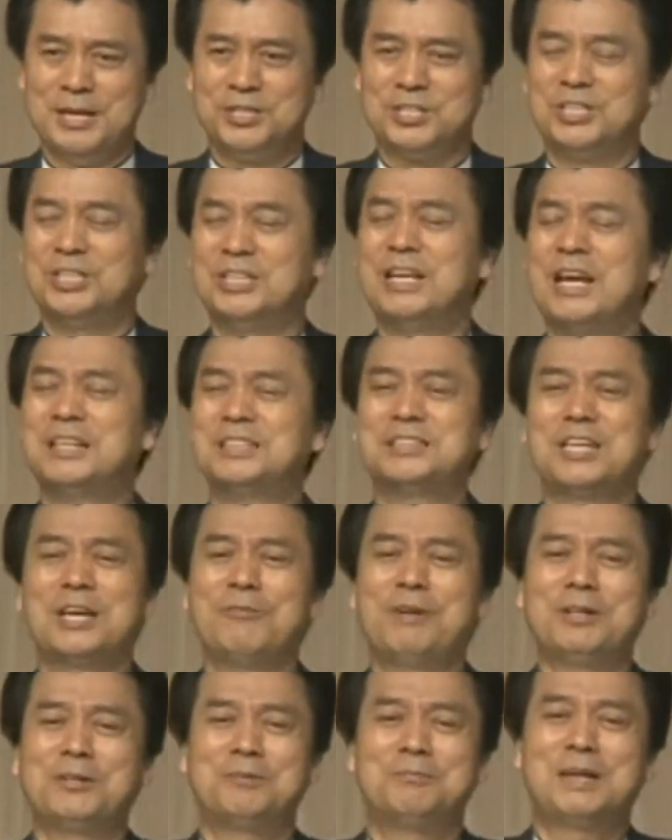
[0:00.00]

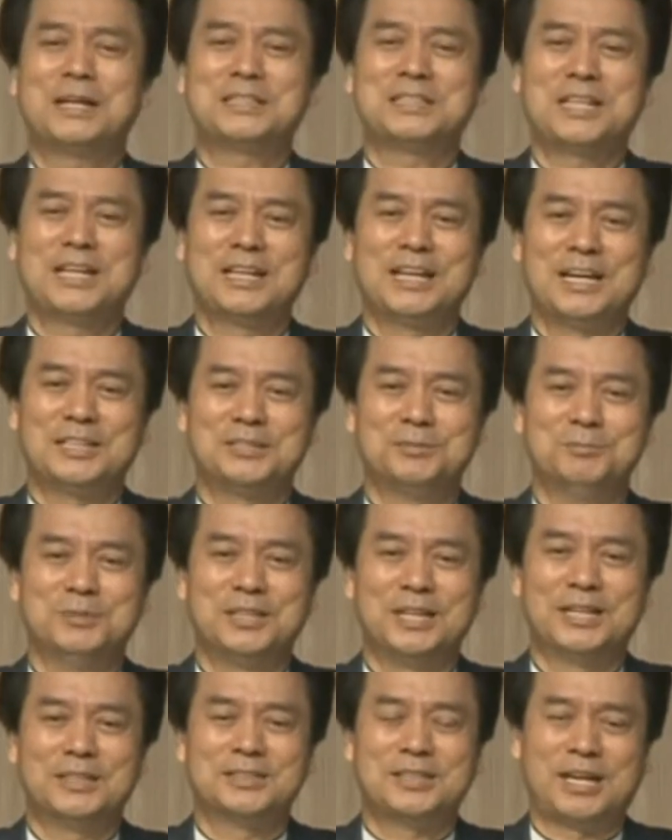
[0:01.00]
신앙생활도
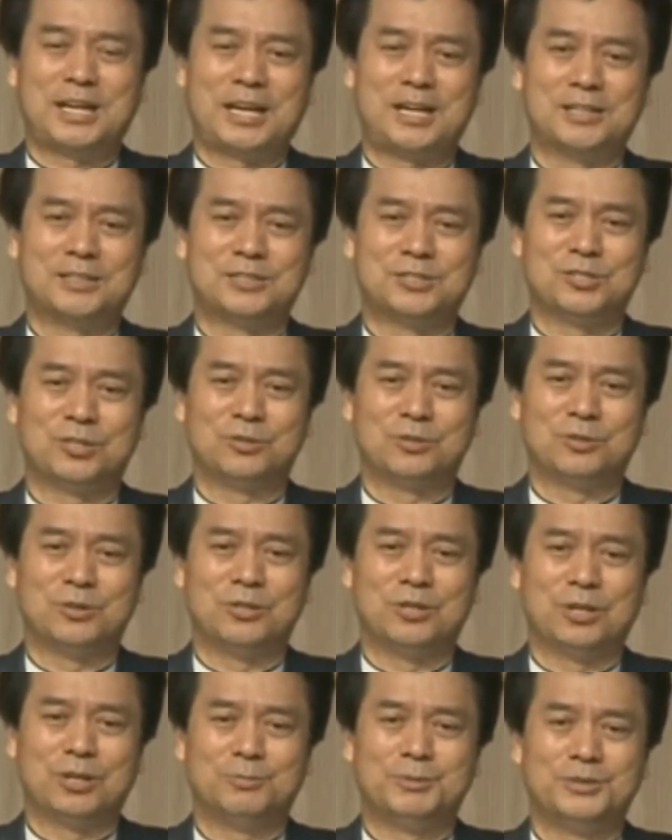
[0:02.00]
마찬가지입니다. 사랑하는
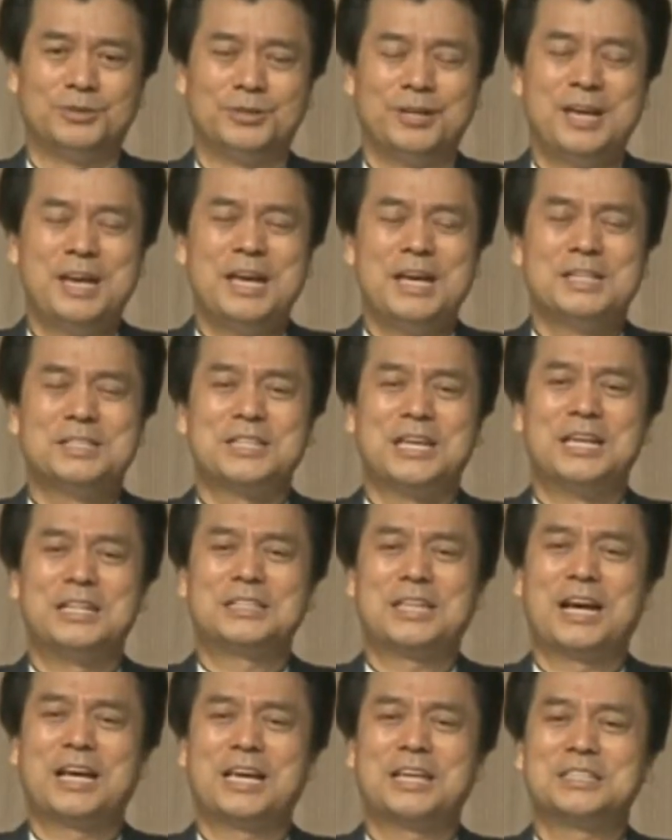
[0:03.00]
성도 여러분,
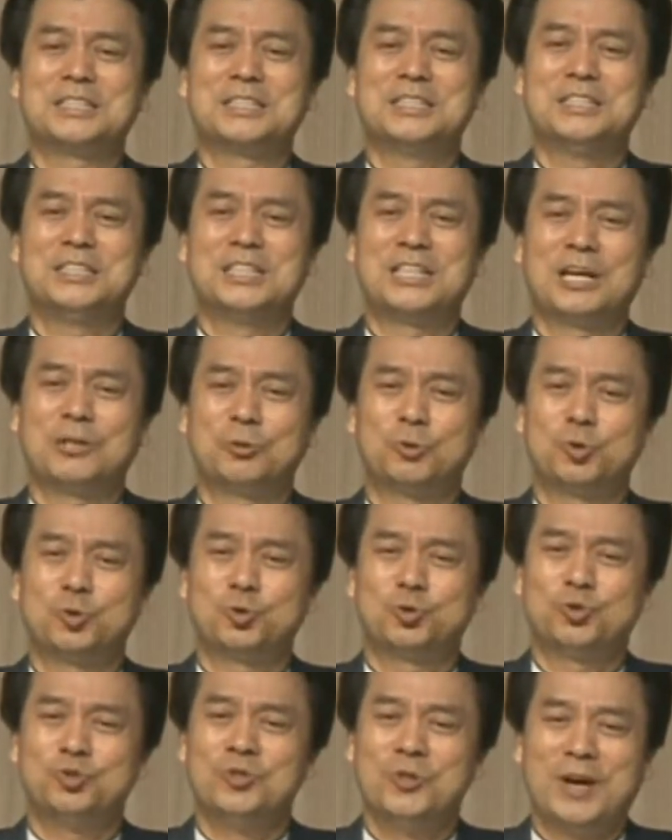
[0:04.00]
세상의
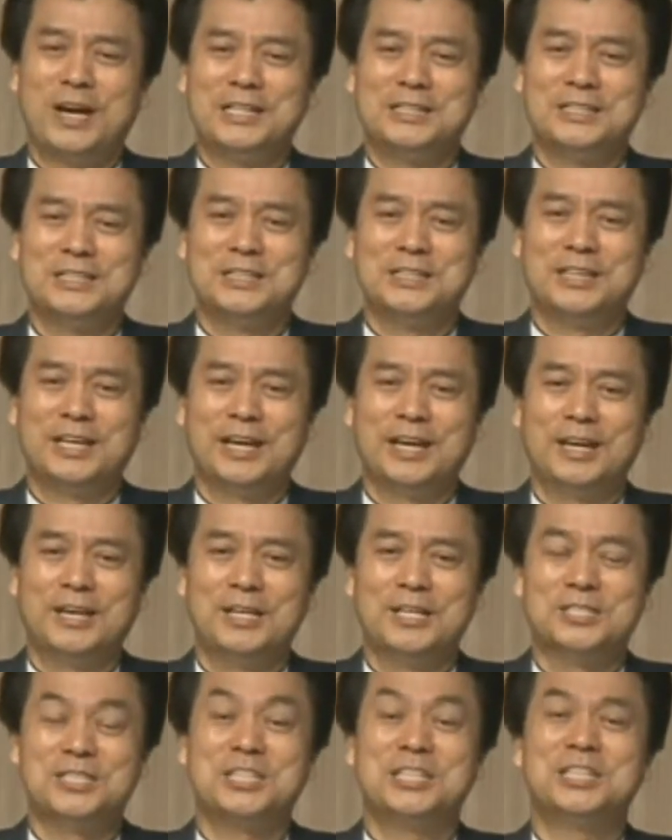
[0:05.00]
승리자도 중요할진데
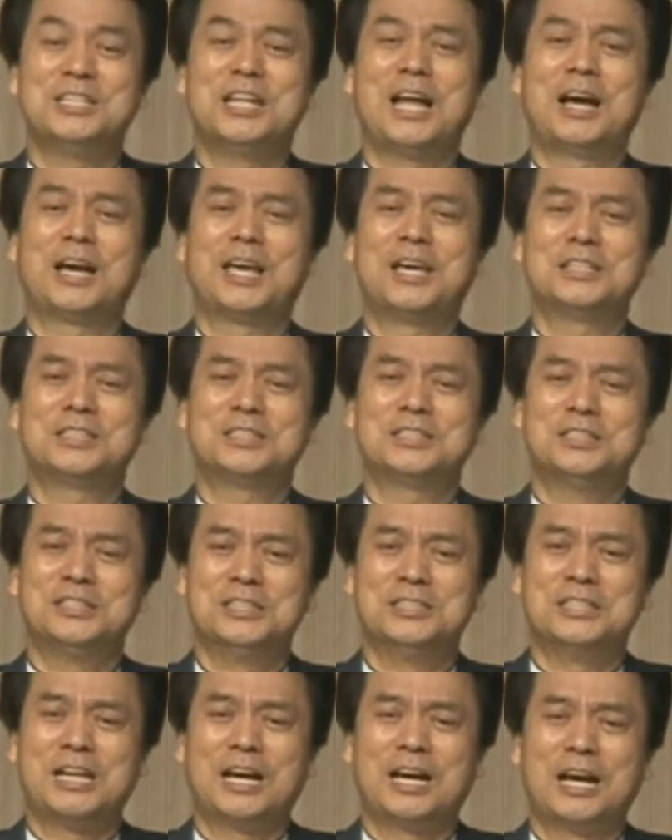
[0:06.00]
신앙의
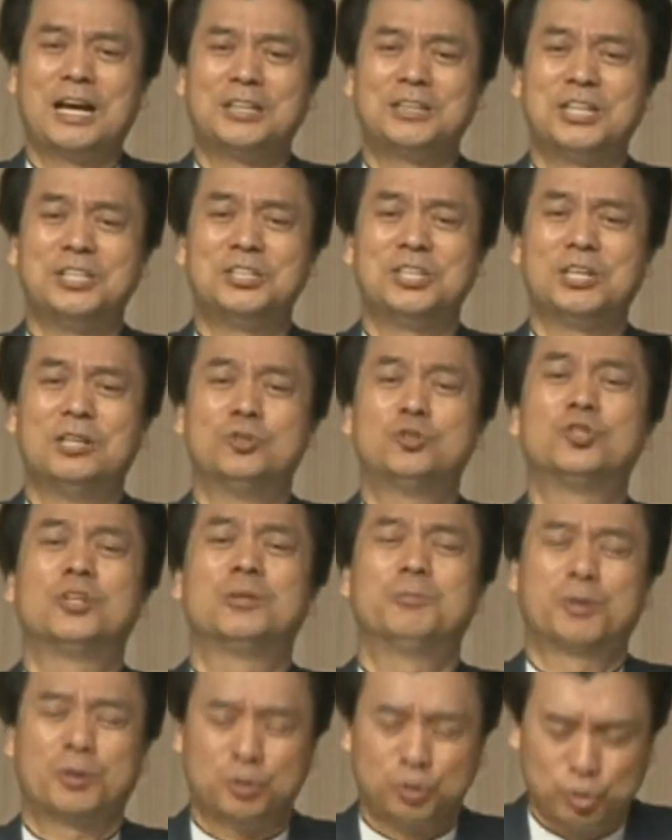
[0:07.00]
승리자가 되시기를
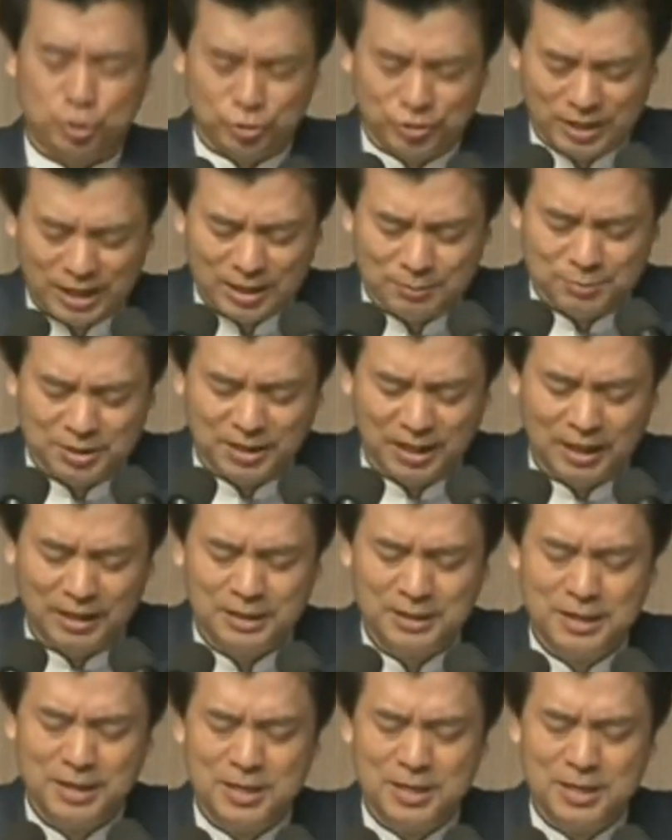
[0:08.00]
주이로 축원합니다.